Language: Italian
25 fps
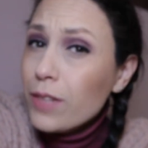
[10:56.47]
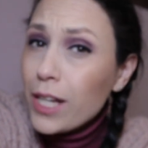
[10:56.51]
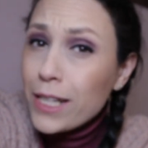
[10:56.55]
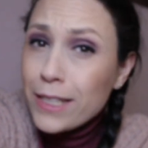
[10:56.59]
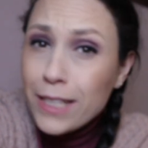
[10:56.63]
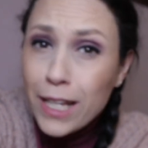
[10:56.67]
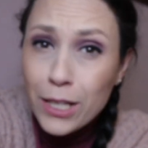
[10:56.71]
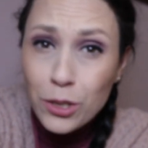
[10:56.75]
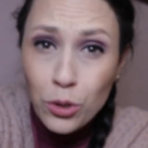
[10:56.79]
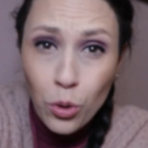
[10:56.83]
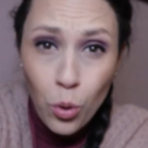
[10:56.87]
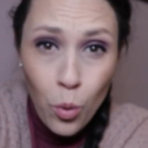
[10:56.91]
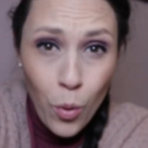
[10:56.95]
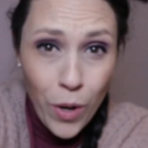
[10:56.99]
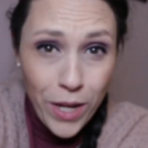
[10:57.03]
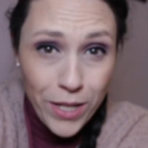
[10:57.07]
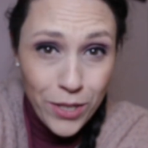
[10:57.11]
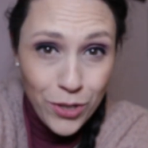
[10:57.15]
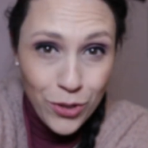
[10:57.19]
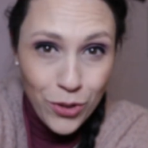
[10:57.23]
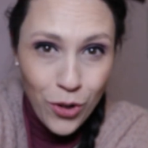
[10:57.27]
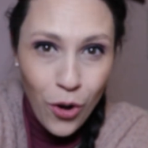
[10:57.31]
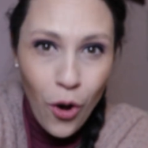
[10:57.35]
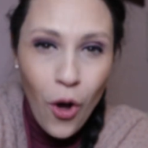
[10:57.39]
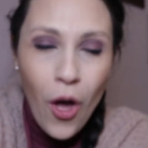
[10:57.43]
detto
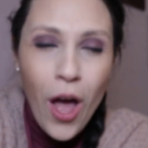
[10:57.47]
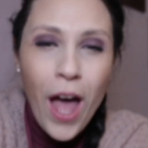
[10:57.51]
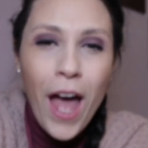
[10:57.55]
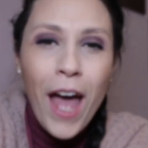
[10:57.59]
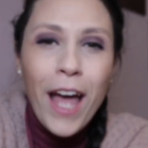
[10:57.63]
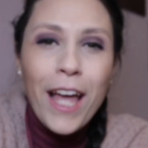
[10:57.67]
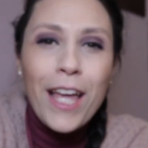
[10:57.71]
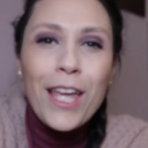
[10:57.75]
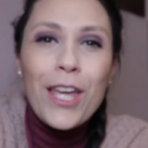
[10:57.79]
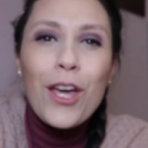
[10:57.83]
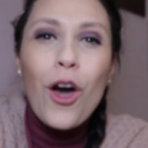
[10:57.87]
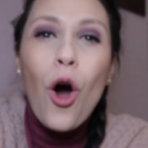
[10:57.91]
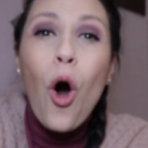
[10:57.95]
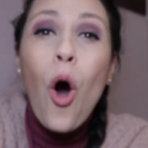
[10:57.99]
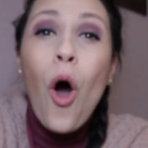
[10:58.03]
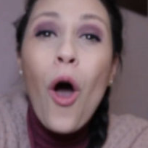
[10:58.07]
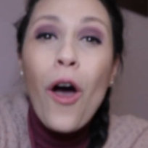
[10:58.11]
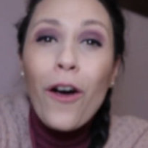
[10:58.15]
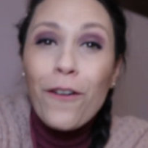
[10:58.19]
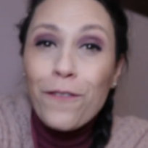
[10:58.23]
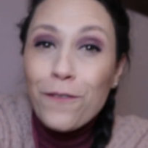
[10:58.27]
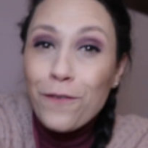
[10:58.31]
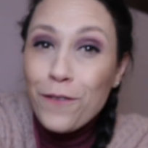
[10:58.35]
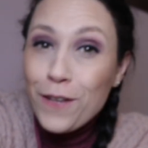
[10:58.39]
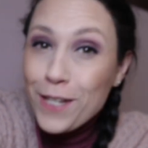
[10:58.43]
questo io
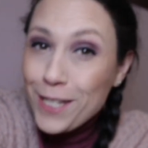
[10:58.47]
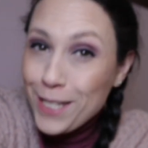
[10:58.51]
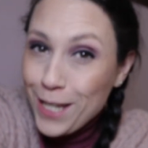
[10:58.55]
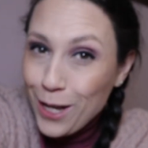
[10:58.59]
vi